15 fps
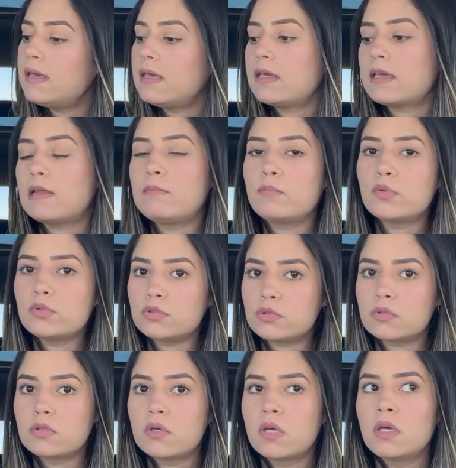en el
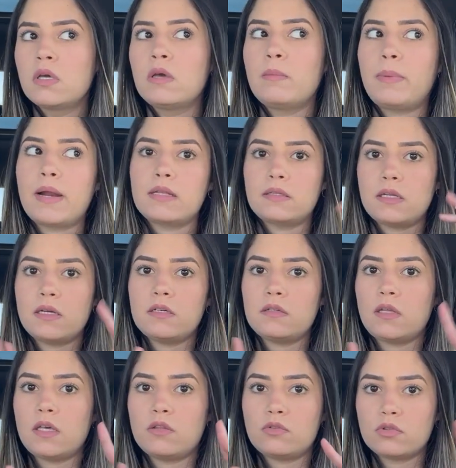bulto para tener
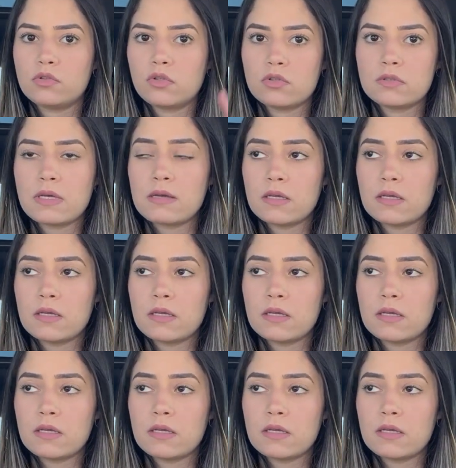estos dos,